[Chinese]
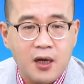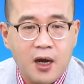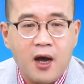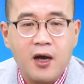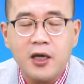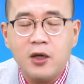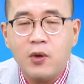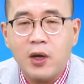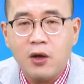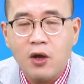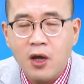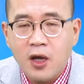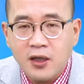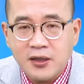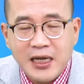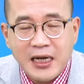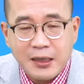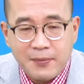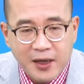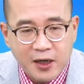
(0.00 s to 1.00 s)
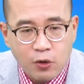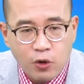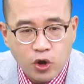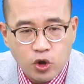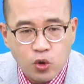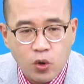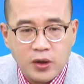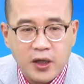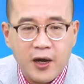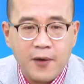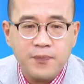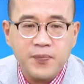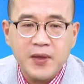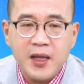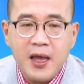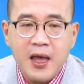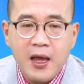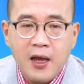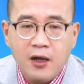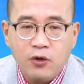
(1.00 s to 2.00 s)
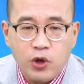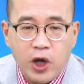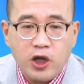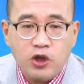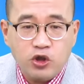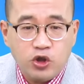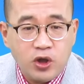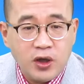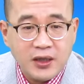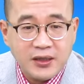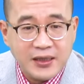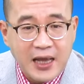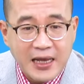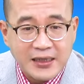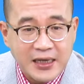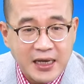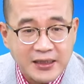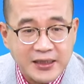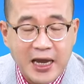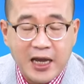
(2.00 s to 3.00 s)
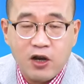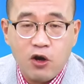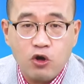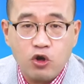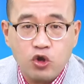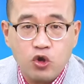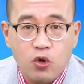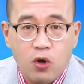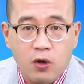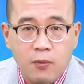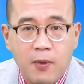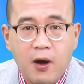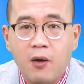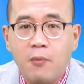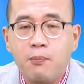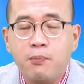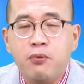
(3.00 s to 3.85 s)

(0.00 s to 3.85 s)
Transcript: 好，因为上礼拜各位说的，园区大厂采购说有没有